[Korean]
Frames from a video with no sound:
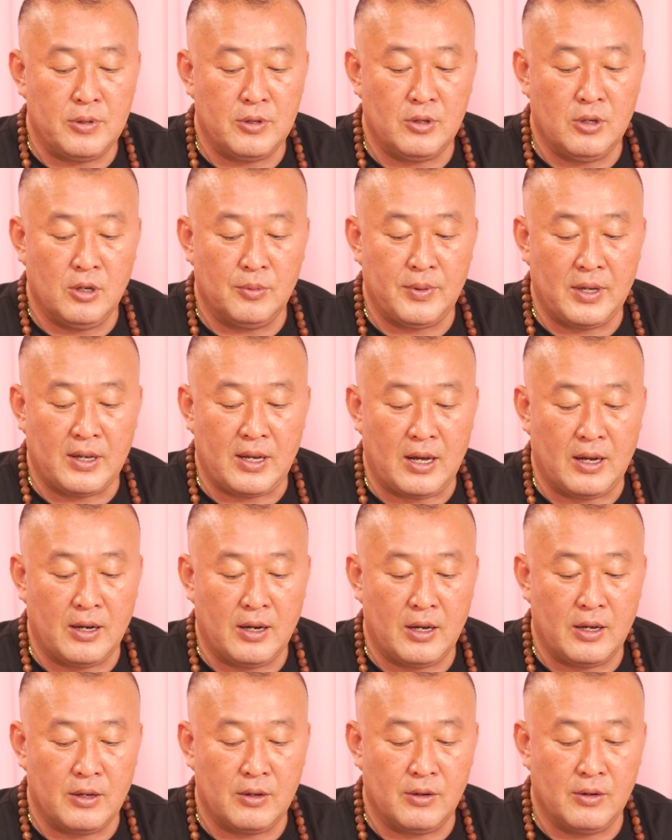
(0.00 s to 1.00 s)
비겁이
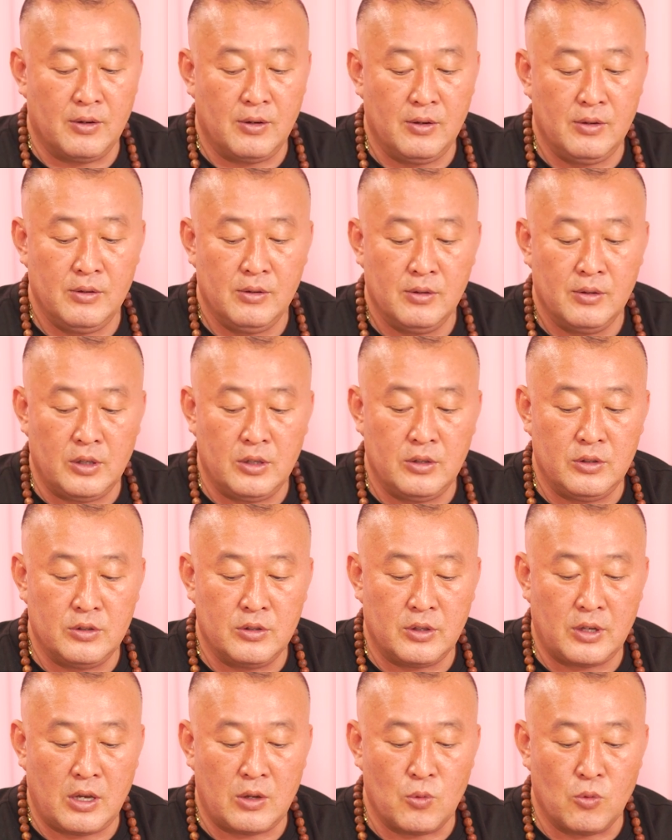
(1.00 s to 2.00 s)
강하여
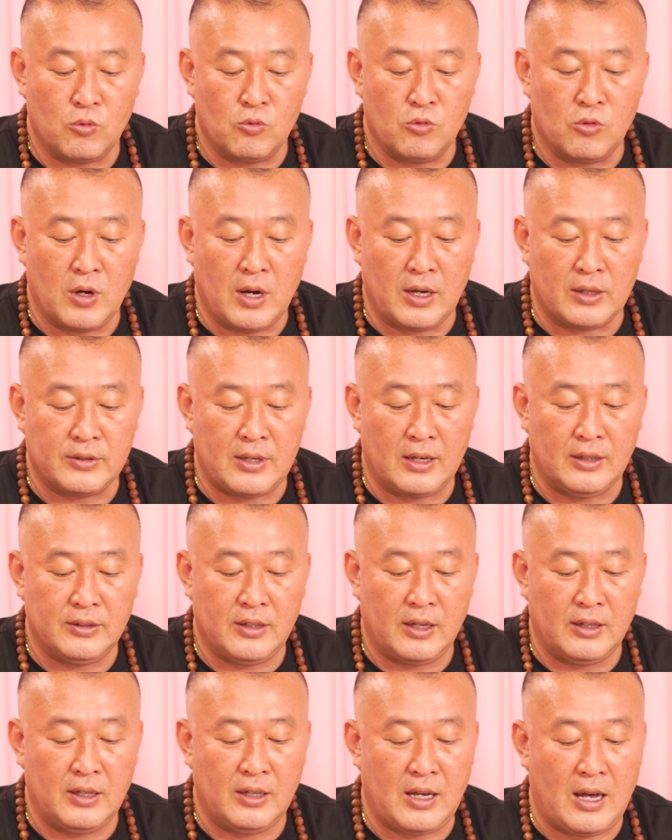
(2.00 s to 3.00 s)
인정의 욕구가
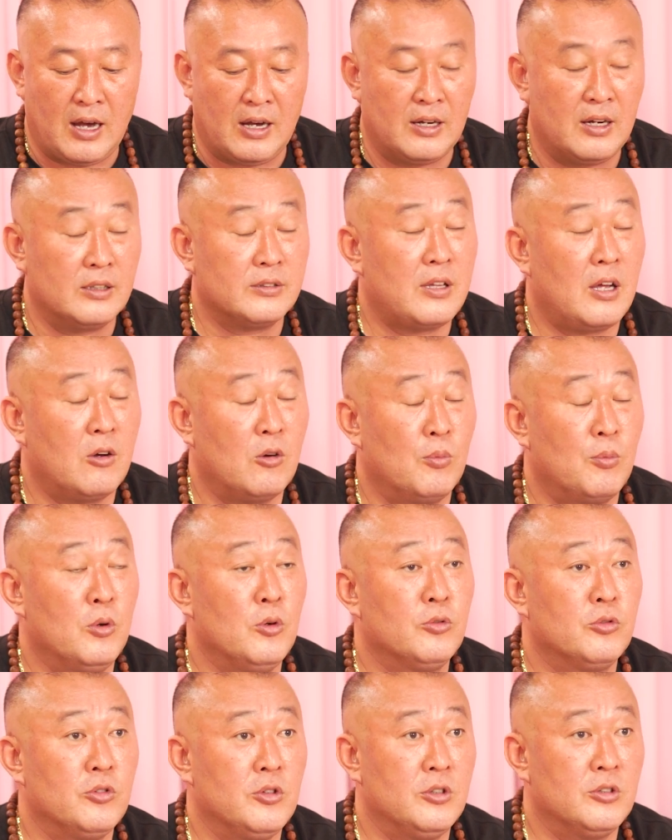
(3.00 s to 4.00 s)
상당히 강하다고 볼
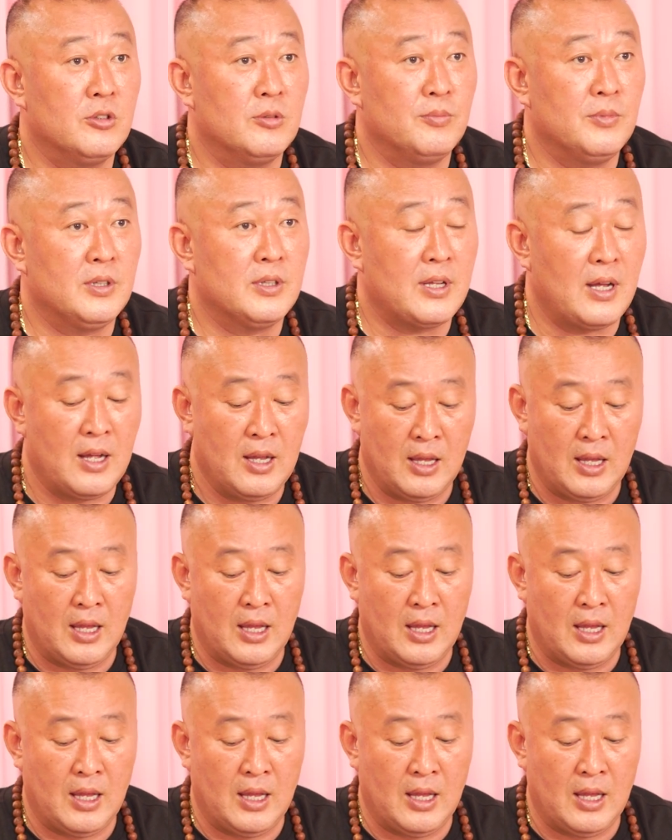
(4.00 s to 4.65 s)
수 있습니다.